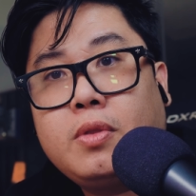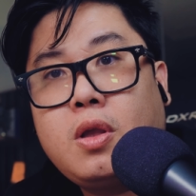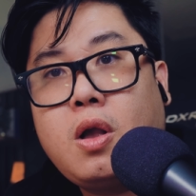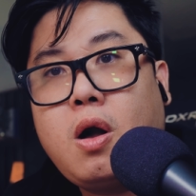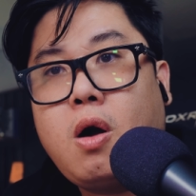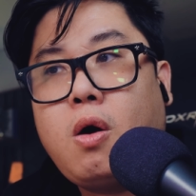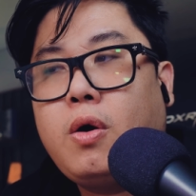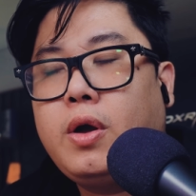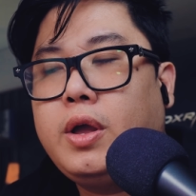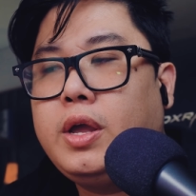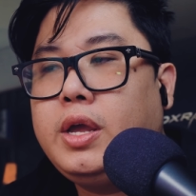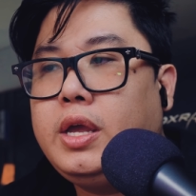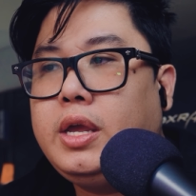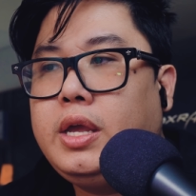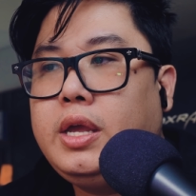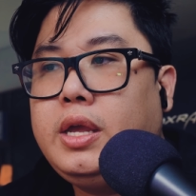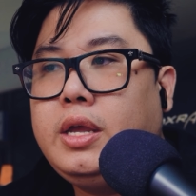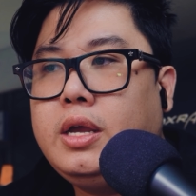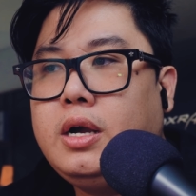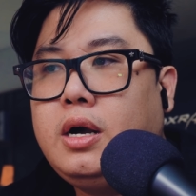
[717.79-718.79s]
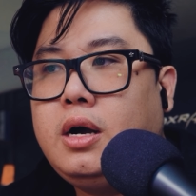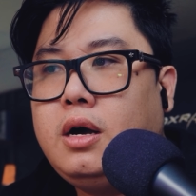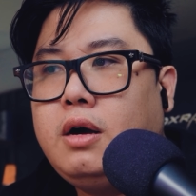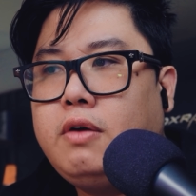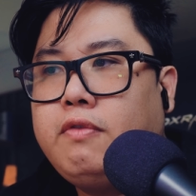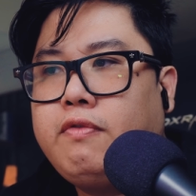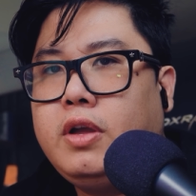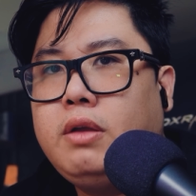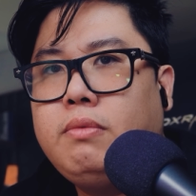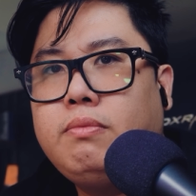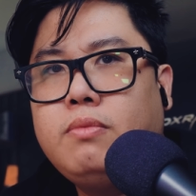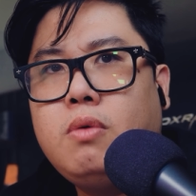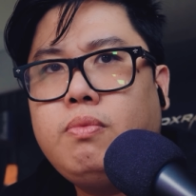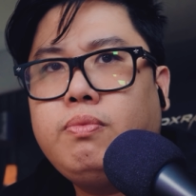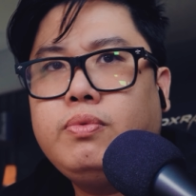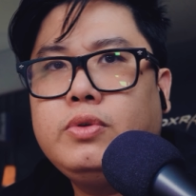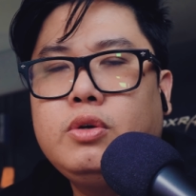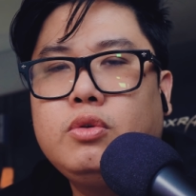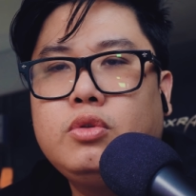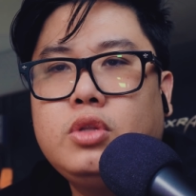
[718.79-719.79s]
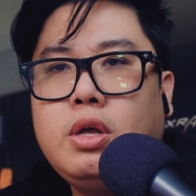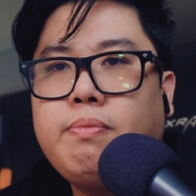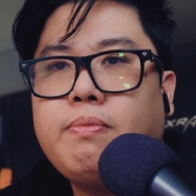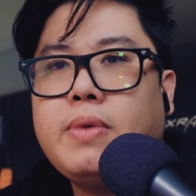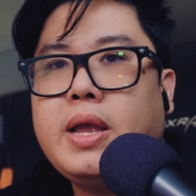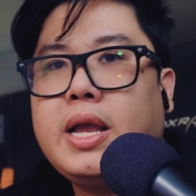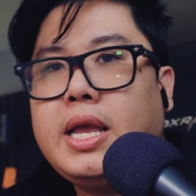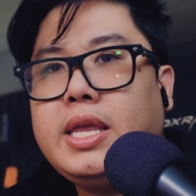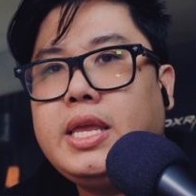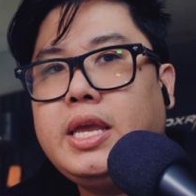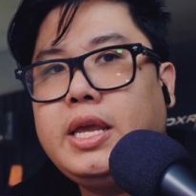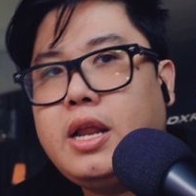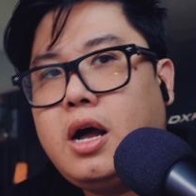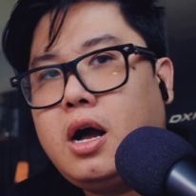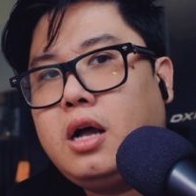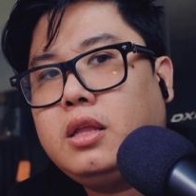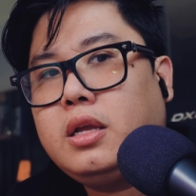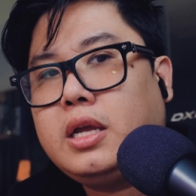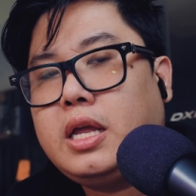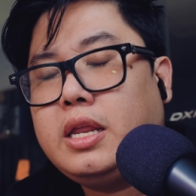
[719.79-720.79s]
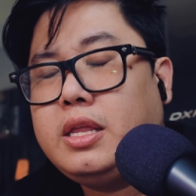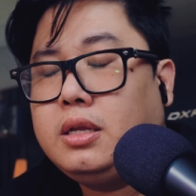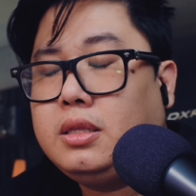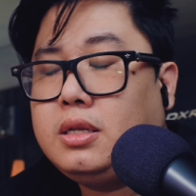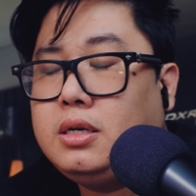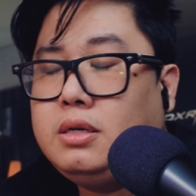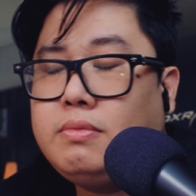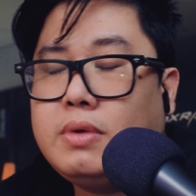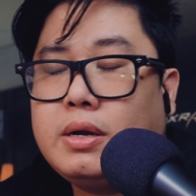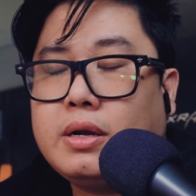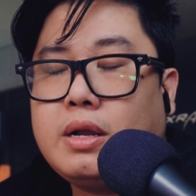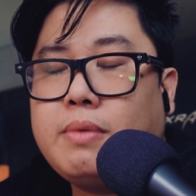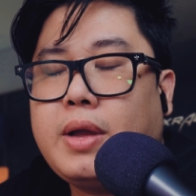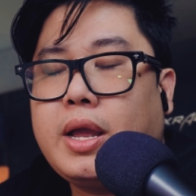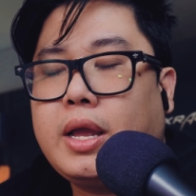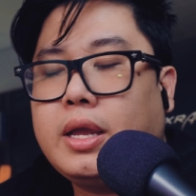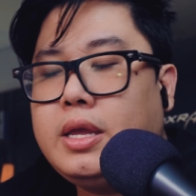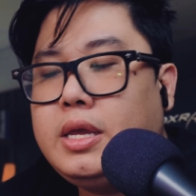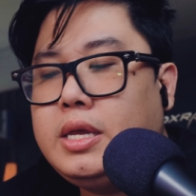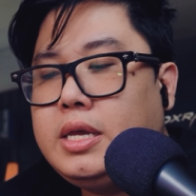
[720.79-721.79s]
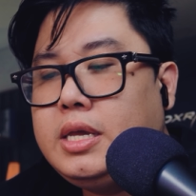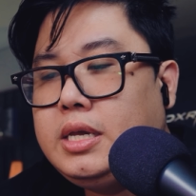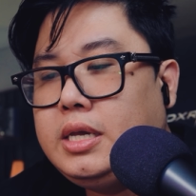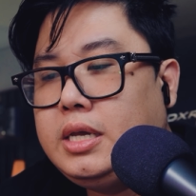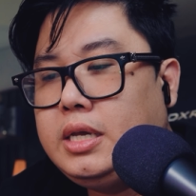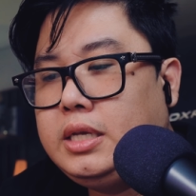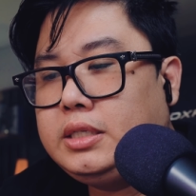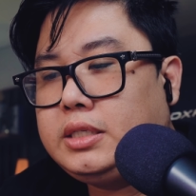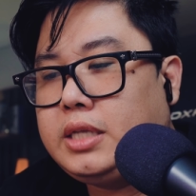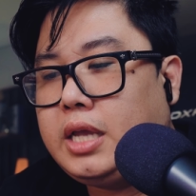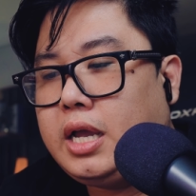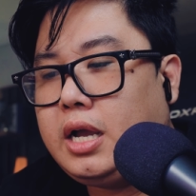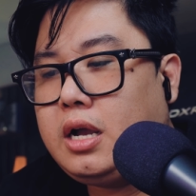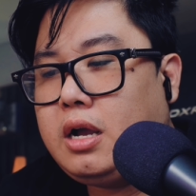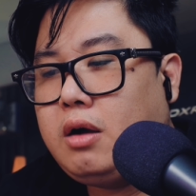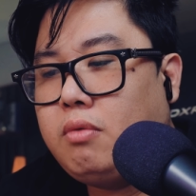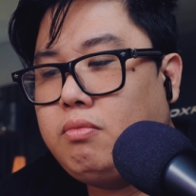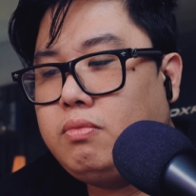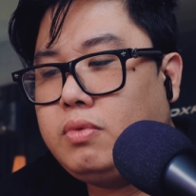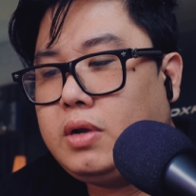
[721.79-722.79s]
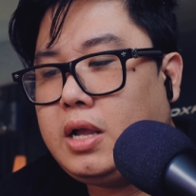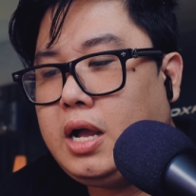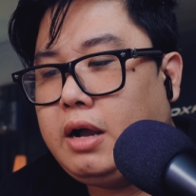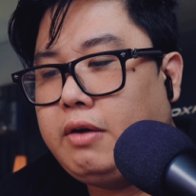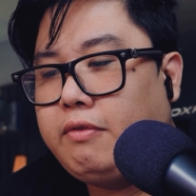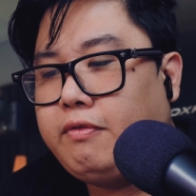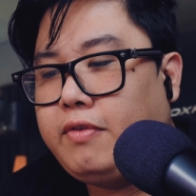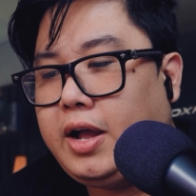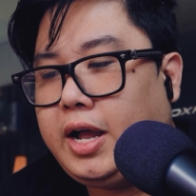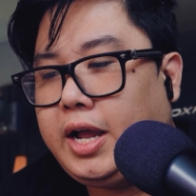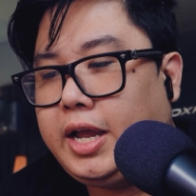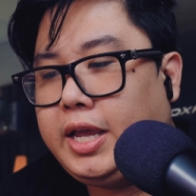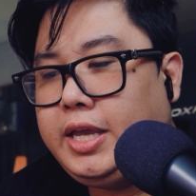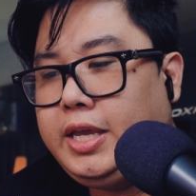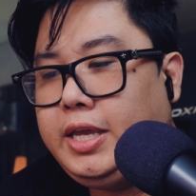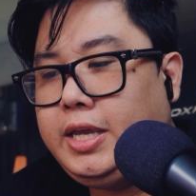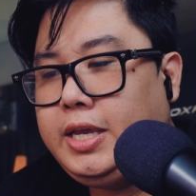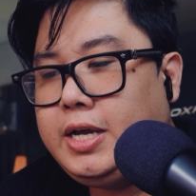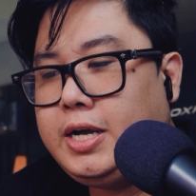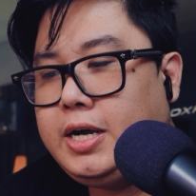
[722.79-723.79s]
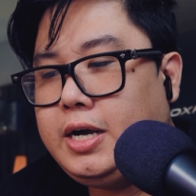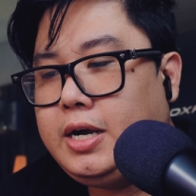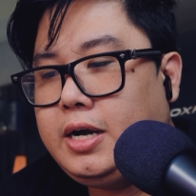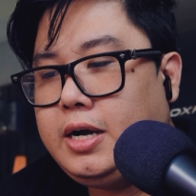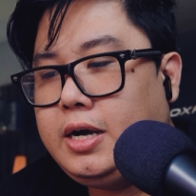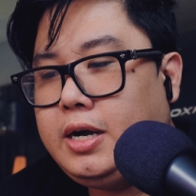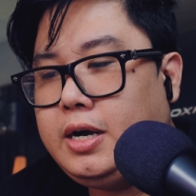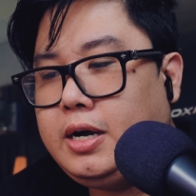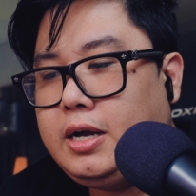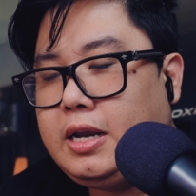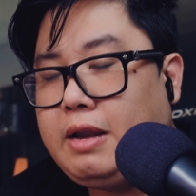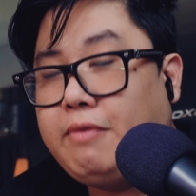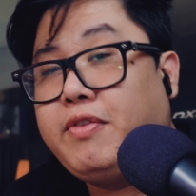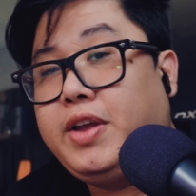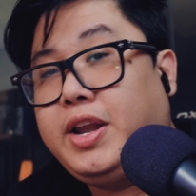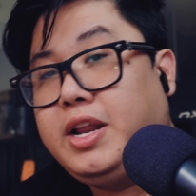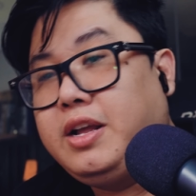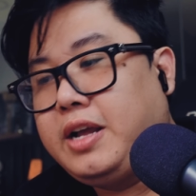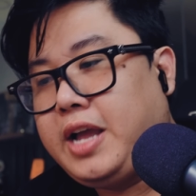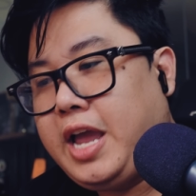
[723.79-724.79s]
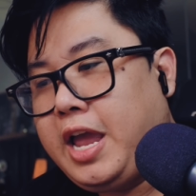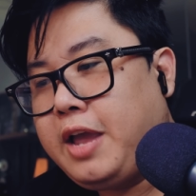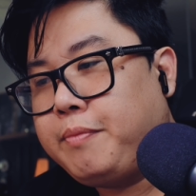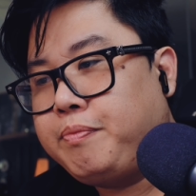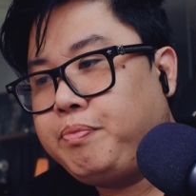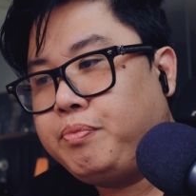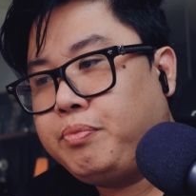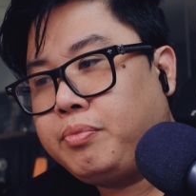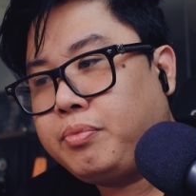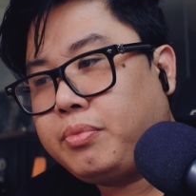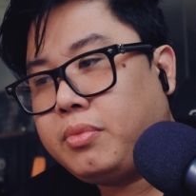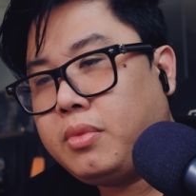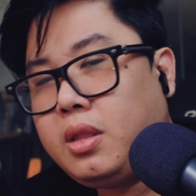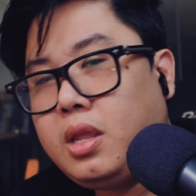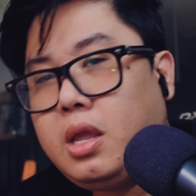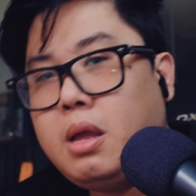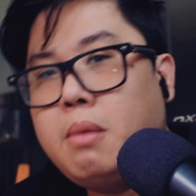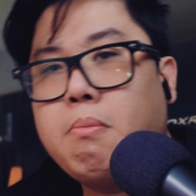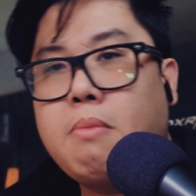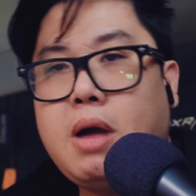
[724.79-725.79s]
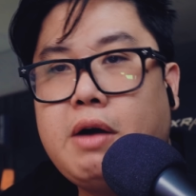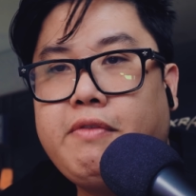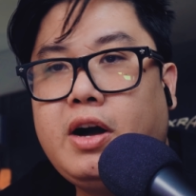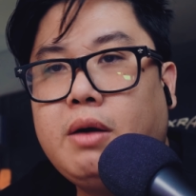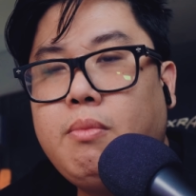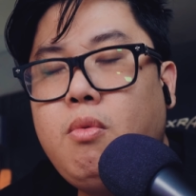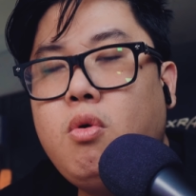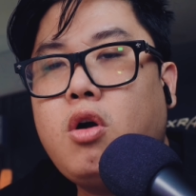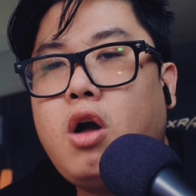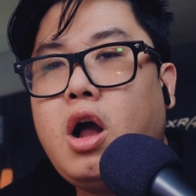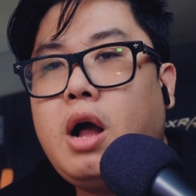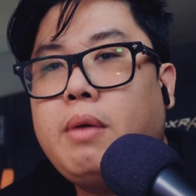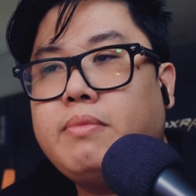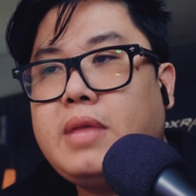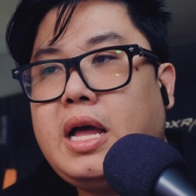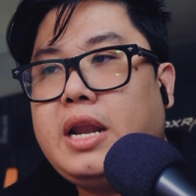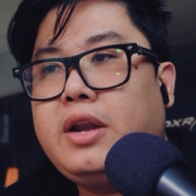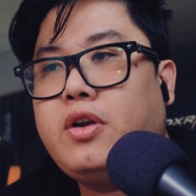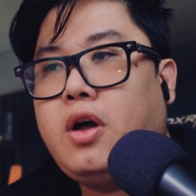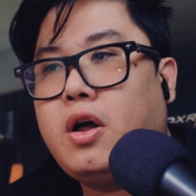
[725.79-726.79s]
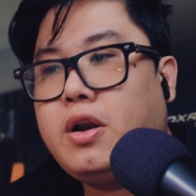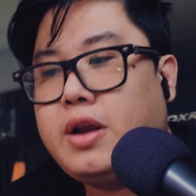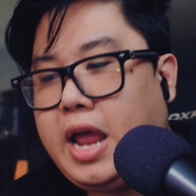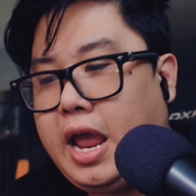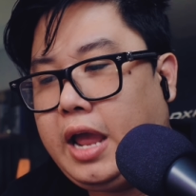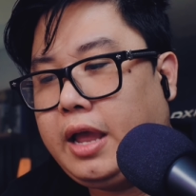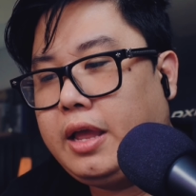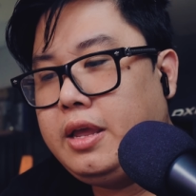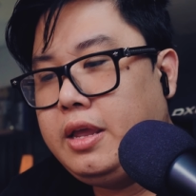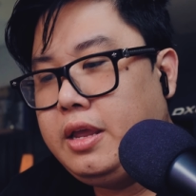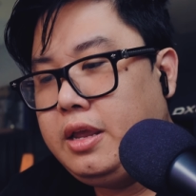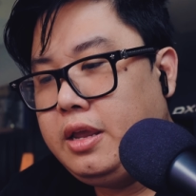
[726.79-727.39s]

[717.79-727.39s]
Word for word: coi uh, Facebook, YouTube hay cái gì đó, tất cả những thứ mà bạn sẽ không cần phải uh, làm phiền đến người khác mà vẫn muốn có âm thanh rõ ràng.